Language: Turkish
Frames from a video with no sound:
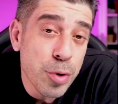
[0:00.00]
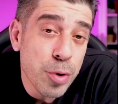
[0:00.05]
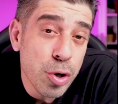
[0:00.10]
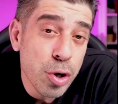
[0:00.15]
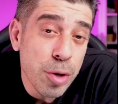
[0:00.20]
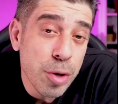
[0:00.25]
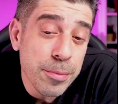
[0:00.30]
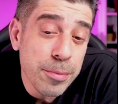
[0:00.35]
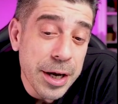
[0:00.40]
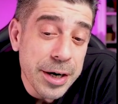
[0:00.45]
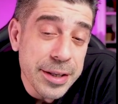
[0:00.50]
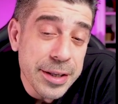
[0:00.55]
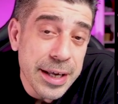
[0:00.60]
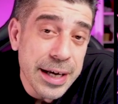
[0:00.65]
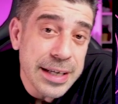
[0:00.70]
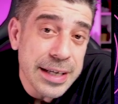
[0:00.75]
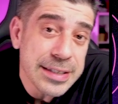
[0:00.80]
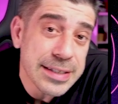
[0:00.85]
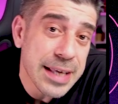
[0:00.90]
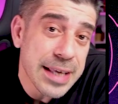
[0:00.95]

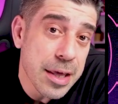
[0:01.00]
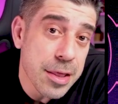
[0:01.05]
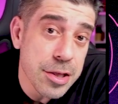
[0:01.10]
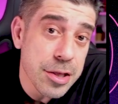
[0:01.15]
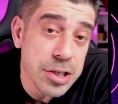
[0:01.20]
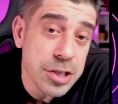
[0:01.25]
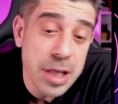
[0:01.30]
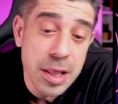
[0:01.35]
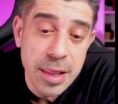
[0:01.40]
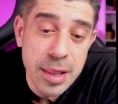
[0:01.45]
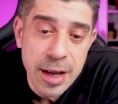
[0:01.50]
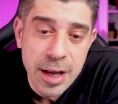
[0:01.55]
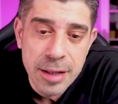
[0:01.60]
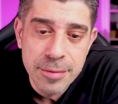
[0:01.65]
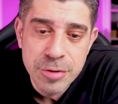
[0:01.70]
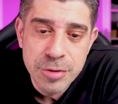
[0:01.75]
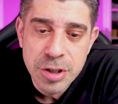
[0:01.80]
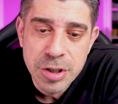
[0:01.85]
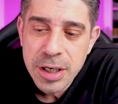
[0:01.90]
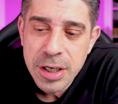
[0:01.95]
Polinomlarda 8. şeritte
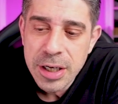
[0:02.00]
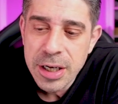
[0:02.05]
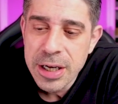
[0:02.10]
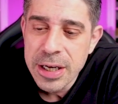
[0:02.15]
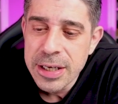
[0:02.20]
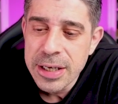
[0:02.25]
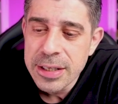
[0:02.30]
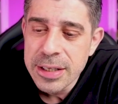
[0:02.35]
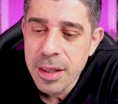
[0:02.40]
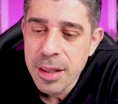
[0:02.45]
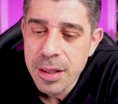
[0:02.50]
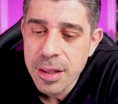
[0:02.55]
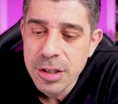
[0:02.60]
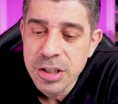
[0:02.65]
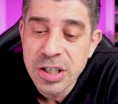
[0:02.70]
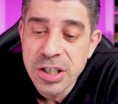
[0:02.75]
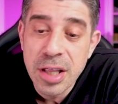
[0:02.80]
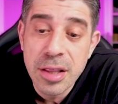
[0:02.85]
kalmıştık. 8.